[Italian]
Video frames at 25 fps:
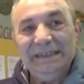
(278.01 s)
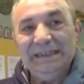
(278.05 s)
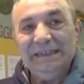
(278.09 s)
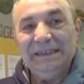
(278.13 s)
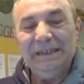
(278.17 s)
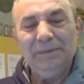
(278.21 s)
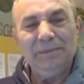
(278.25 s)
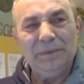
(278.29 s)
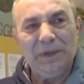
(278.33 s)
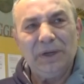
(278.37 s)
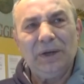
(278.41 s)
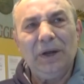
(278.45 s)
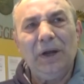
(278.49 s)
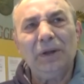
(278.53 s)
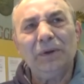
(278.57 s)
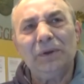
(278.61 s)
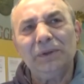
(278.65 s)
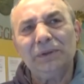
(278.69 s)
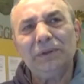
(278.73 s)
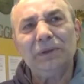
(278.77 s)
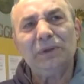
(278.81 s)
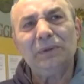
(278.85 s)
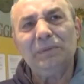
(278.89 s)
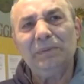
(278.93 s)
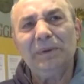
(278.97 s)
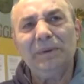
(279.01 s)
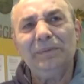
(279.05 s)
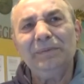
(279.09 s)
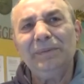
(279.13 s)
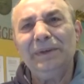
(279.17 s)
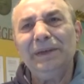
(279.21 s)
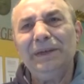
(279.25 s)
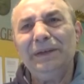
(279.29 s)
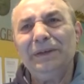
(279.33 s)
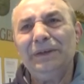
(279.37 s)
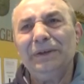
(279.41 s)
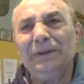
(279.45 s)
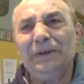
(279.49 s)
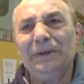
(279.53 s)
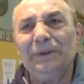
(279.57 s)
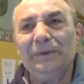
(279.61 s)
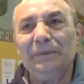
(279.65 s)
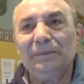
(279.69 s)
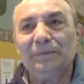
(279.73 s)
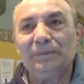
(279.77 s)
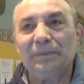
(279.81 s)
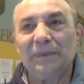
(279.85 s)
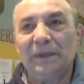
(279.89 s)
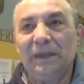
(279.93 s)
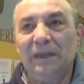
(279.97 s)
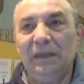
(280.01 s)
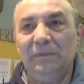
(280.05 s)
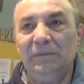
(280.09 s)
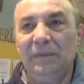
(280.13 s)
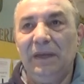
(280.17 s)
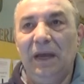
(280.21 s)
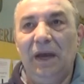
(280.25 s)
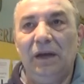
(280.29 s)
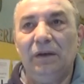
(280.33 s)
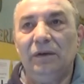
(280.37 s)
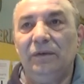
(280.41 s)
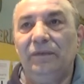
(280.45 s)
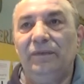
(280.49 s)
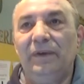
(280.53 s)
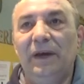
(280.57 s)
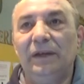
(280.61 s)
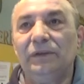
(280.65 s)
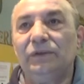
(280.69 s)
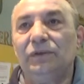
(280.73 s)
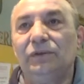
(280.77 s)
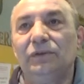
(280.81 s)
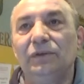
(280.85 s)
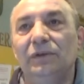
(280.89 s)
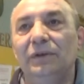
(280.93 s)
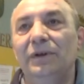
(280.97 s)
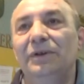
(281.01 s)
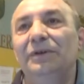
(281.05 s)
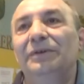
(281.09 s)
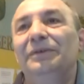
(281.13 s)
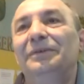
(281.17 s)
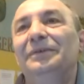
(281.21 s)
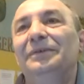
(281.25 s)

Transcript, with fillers: Io mi ricordo quando ero un bambino che mi hanno fatto